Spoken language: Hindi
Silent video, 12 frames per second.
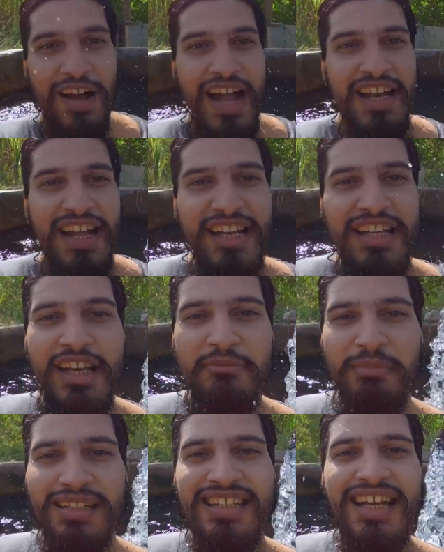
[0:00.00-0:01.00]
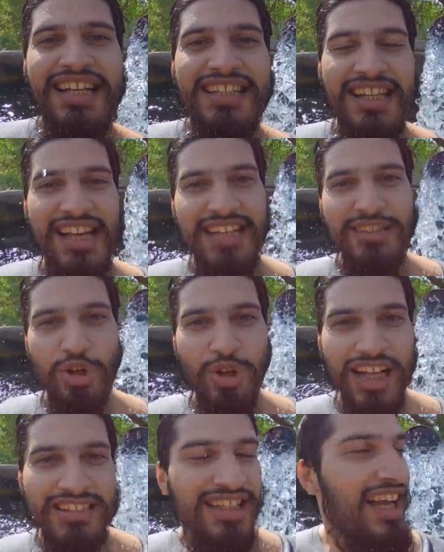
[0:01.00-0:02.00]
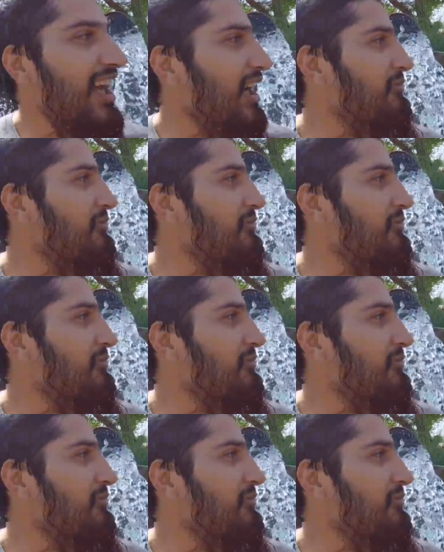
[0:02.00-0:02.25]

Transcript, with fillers: फाइनली अब मज़ा लेते हैं थोड़ा सा